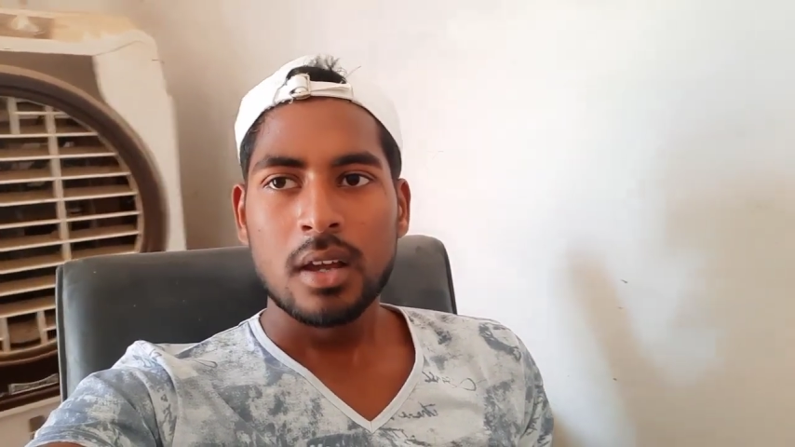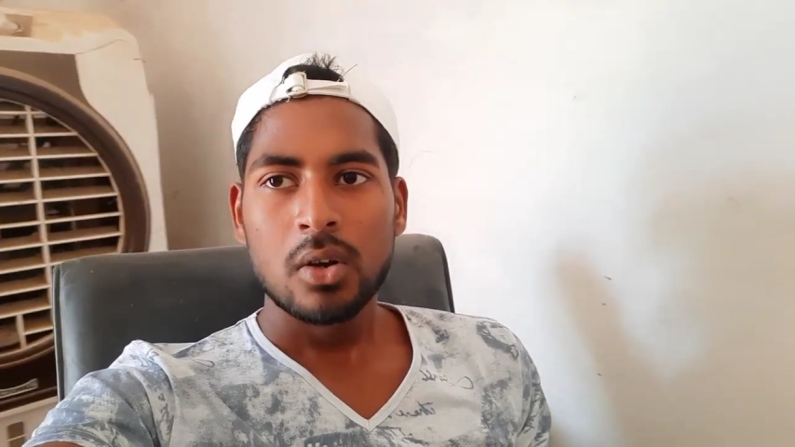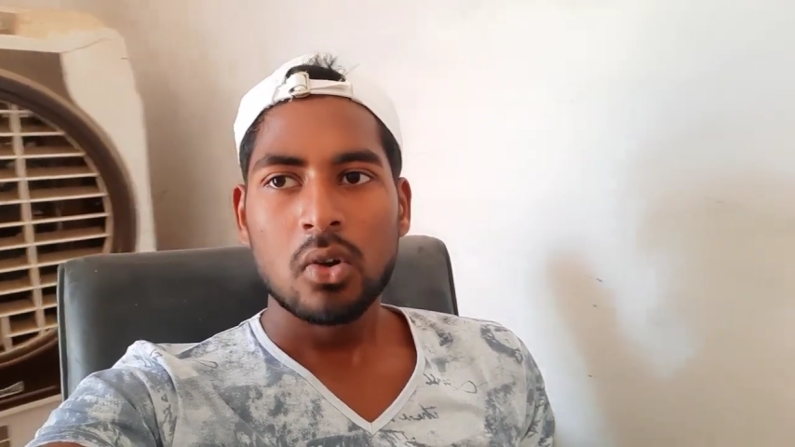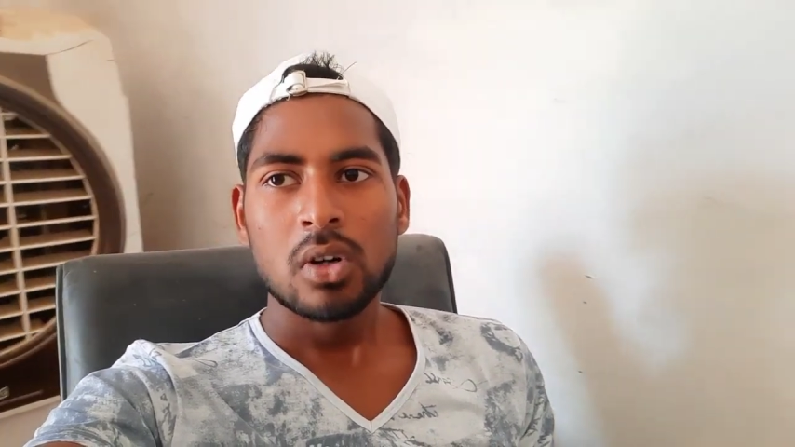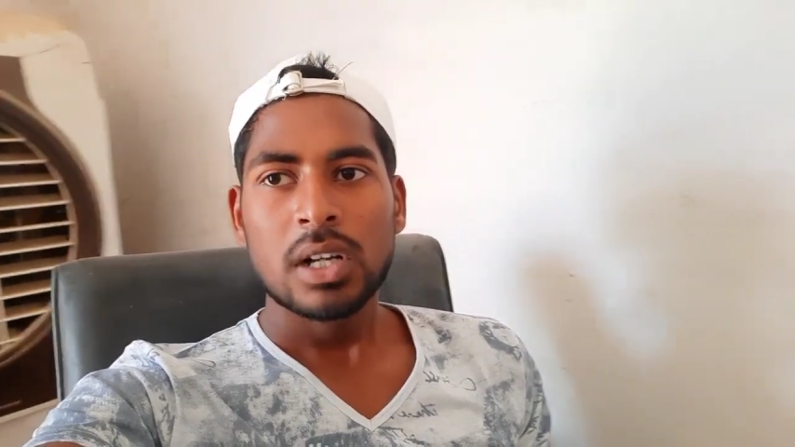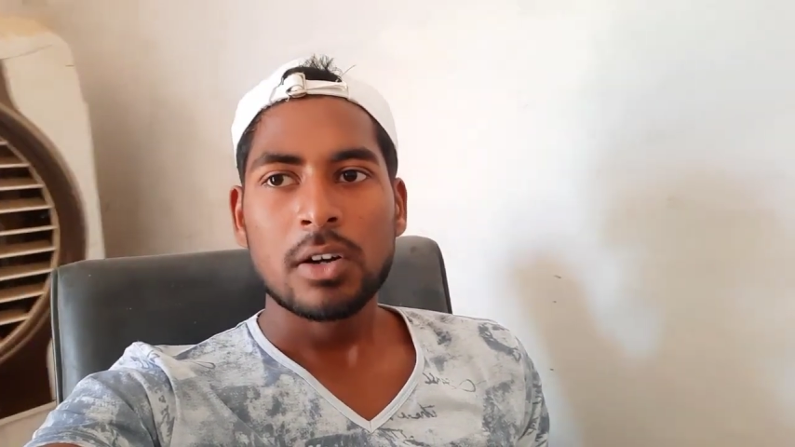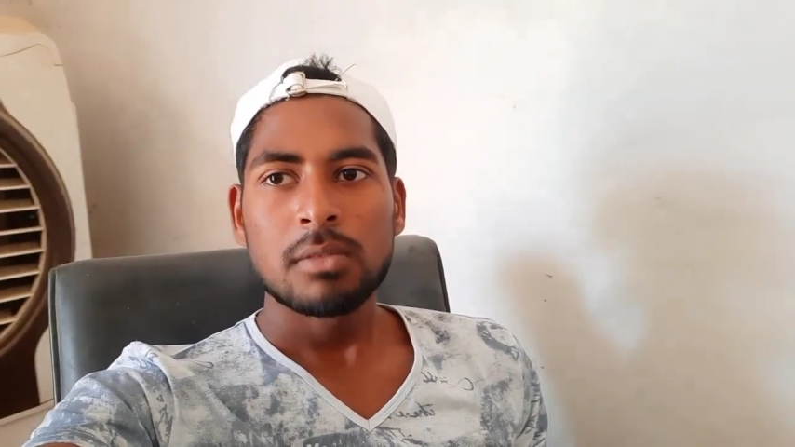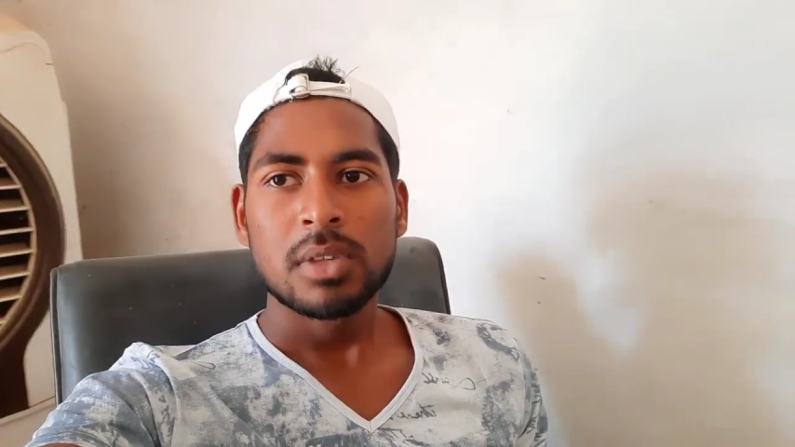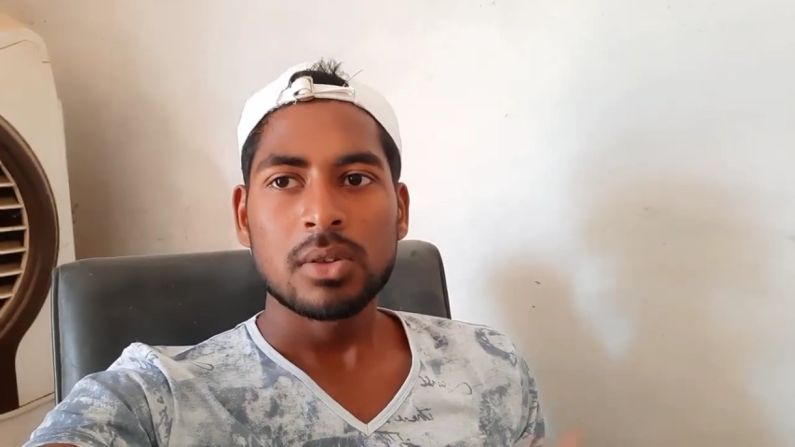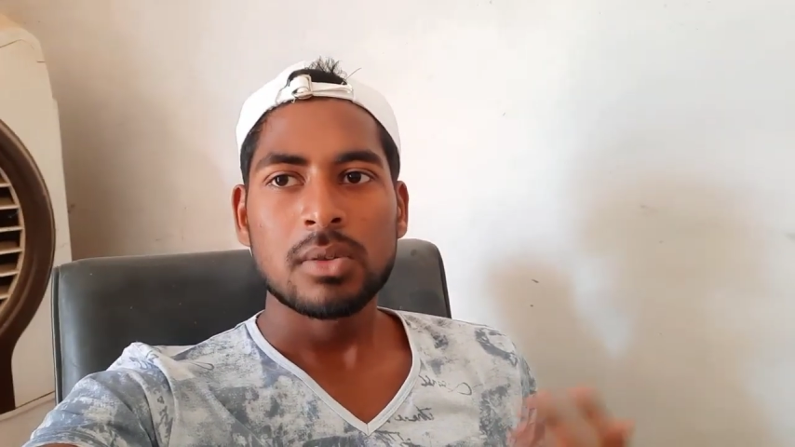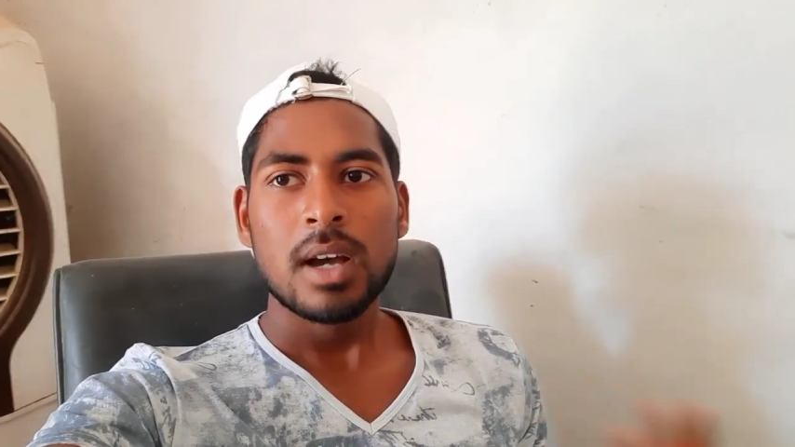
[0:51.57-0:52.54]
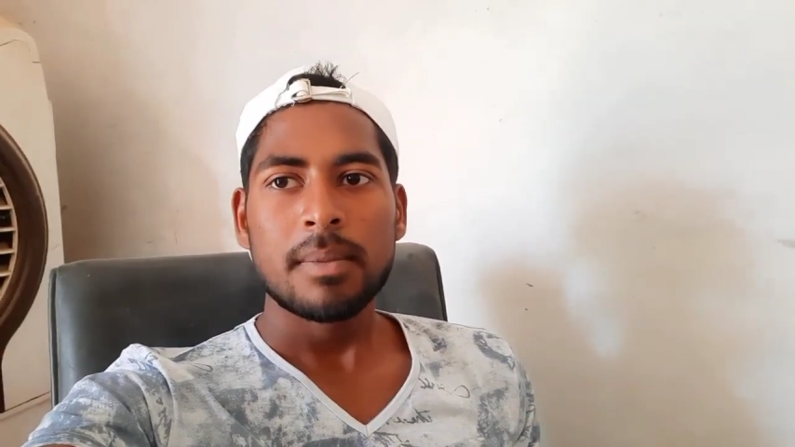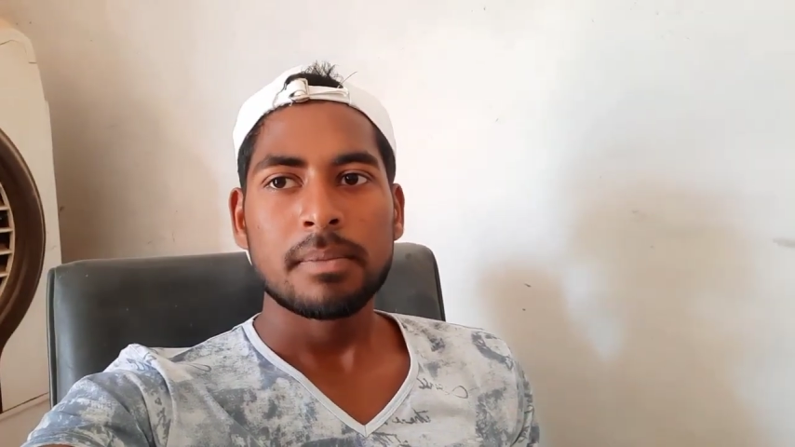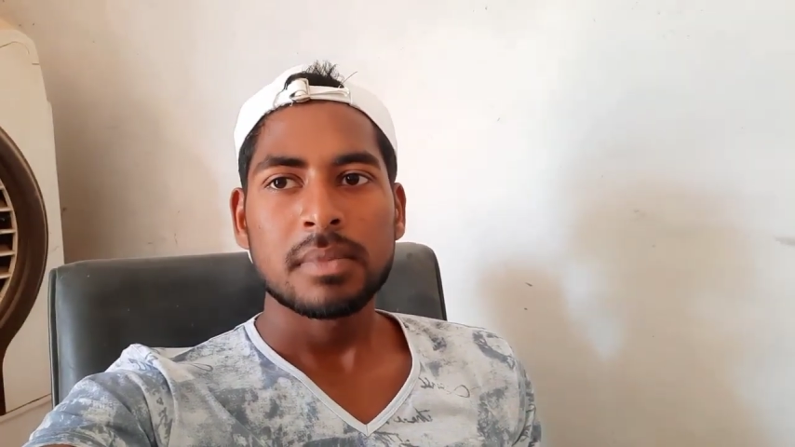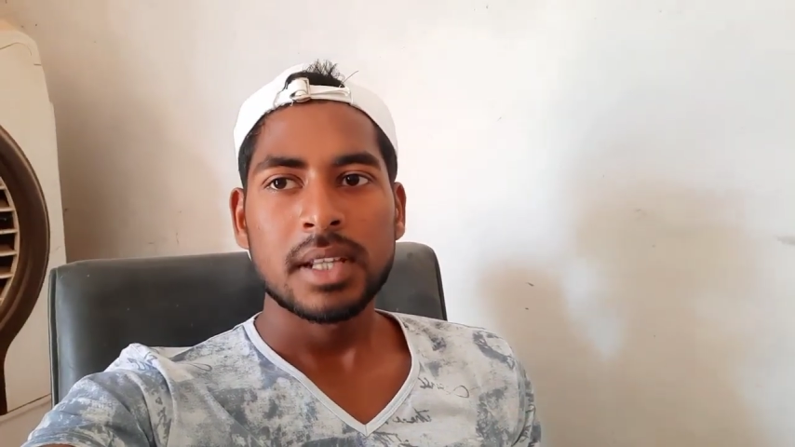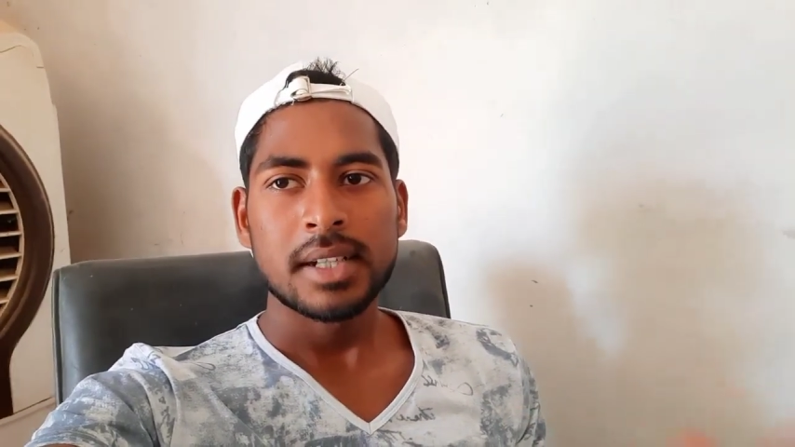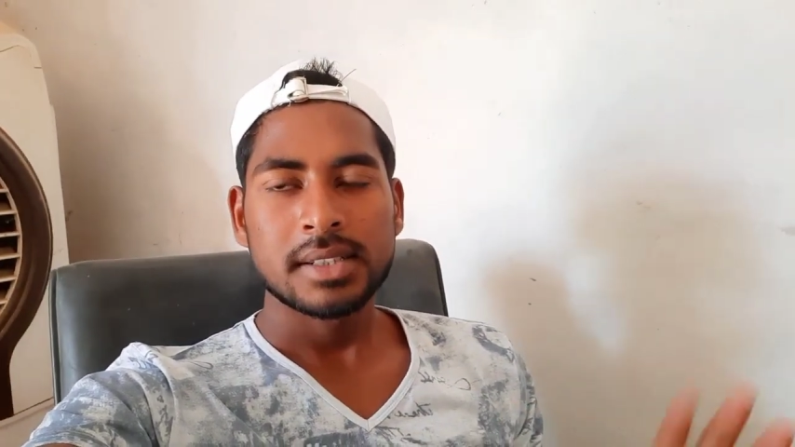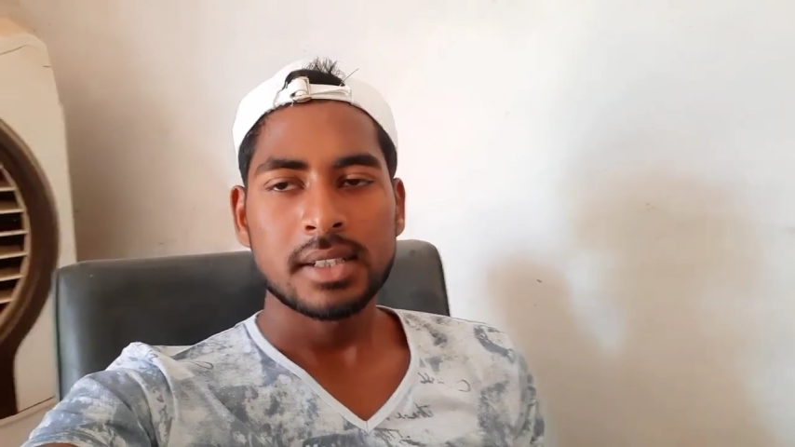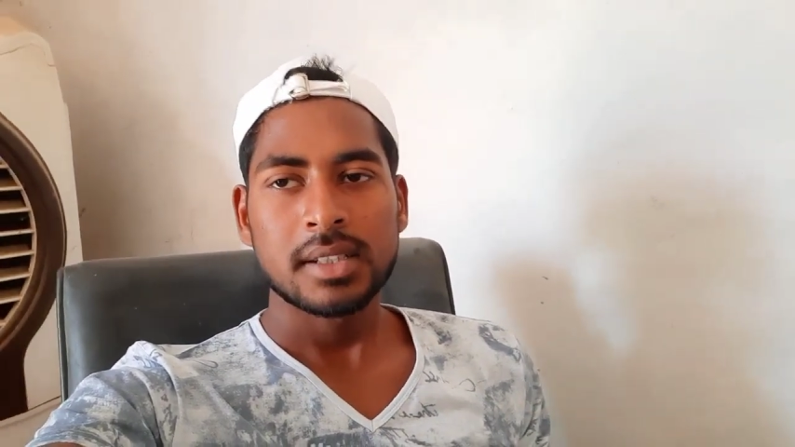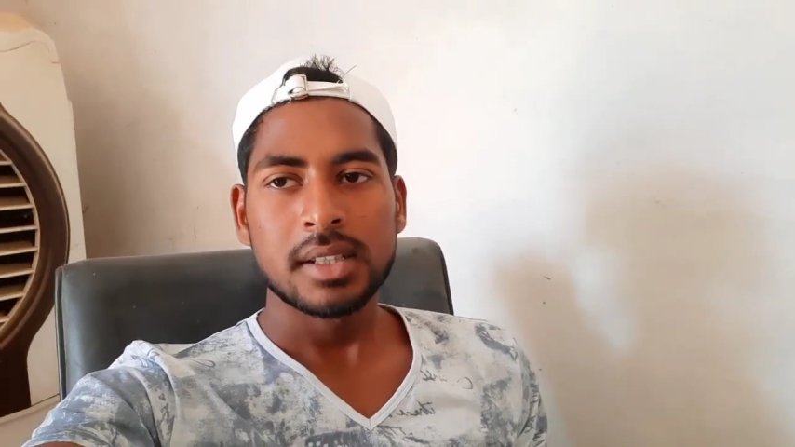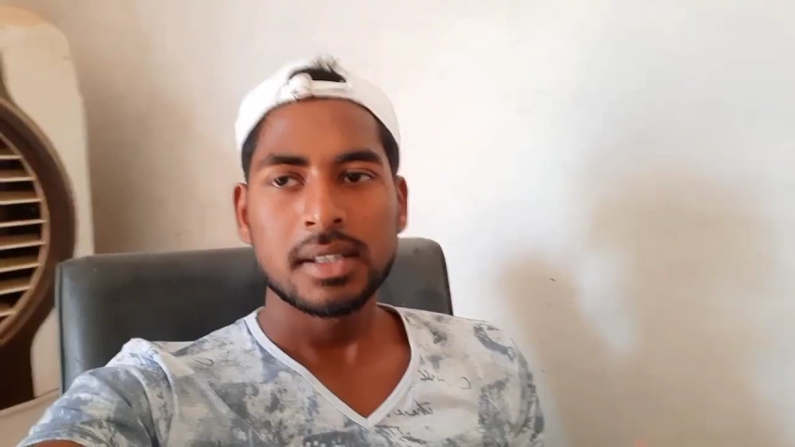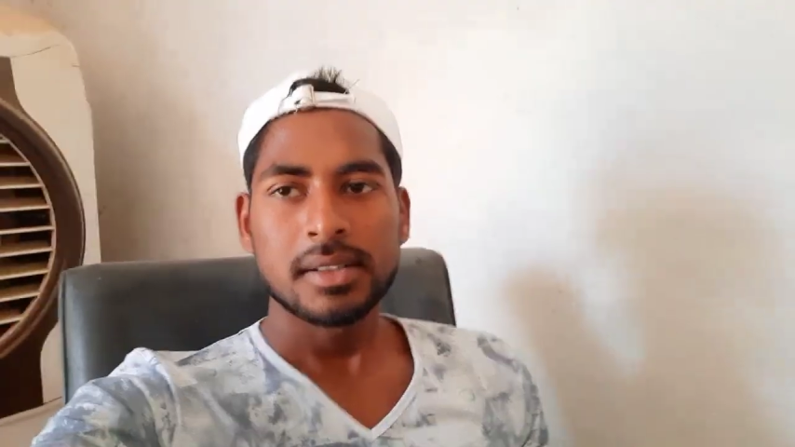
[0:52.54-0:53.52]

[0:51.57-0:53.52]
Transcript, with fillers: लॉकडाउन में तो आप देख सकते